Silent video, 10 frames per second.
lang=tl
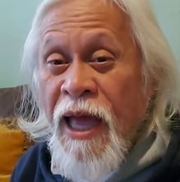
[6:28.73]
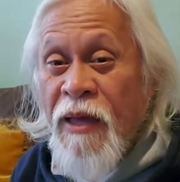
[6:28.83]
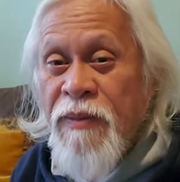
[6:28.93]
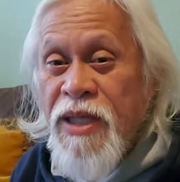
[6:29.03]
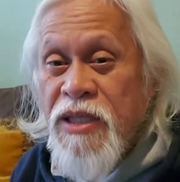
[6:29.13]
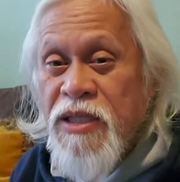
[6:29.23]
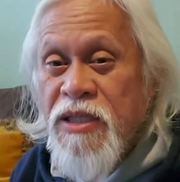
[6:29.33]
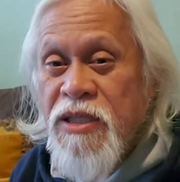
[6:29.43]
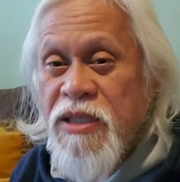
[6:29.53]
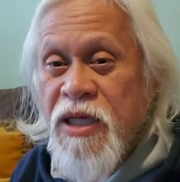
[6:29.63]

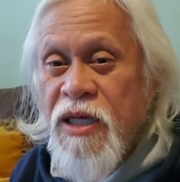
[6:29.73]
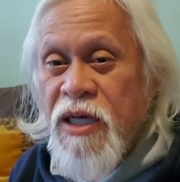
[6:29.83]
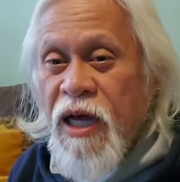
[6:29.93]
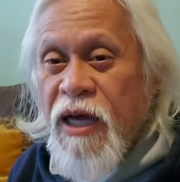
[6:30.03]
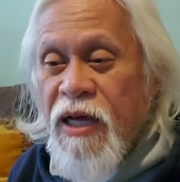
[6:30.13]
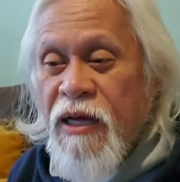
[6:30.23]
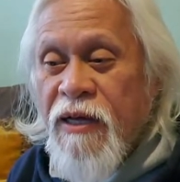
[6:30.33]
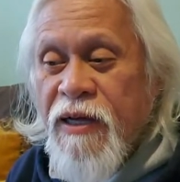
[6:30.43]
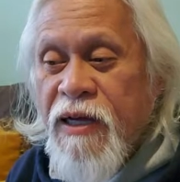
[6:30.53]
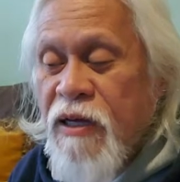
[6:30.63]
habits
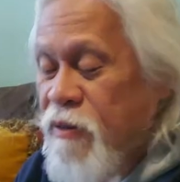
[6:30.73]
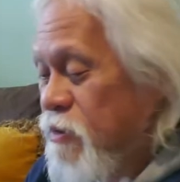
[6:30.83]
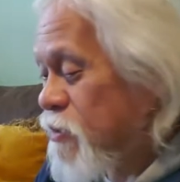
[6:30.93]
Uh,